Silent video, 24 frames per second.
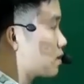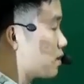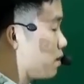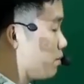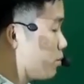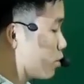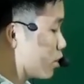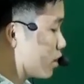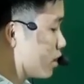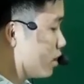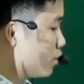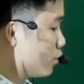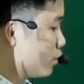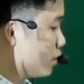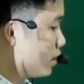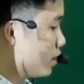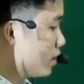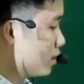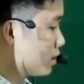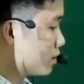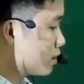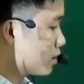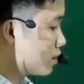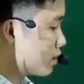Có một cái lưu ý
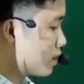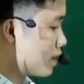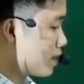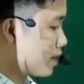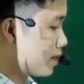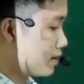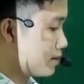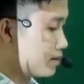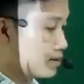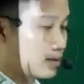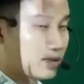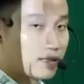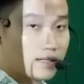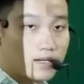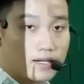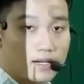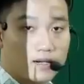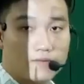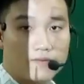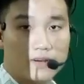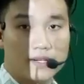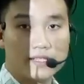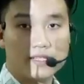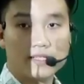lớn đó là
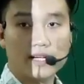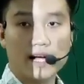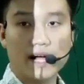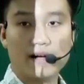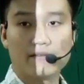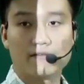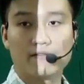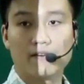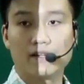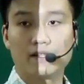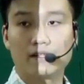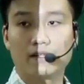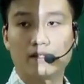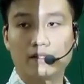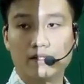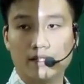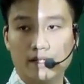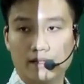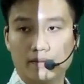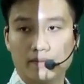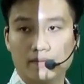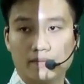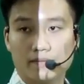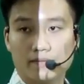với những hàm phân thức
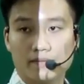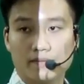nhá.